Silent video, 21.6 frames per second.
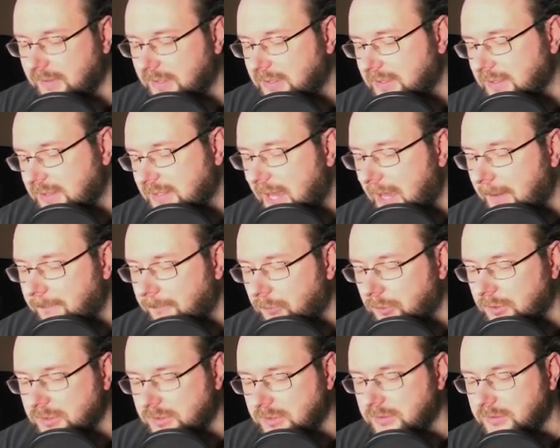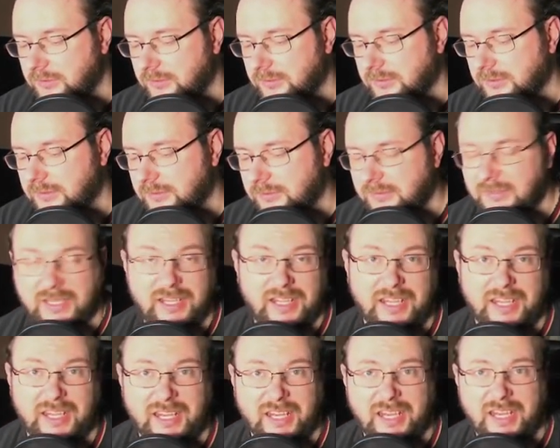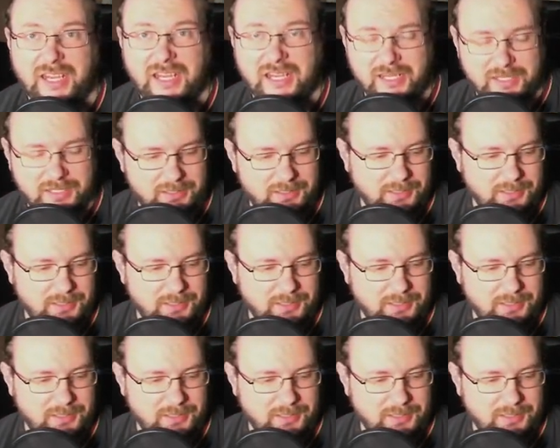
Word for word: weil ich das haben wollte. Und, äh.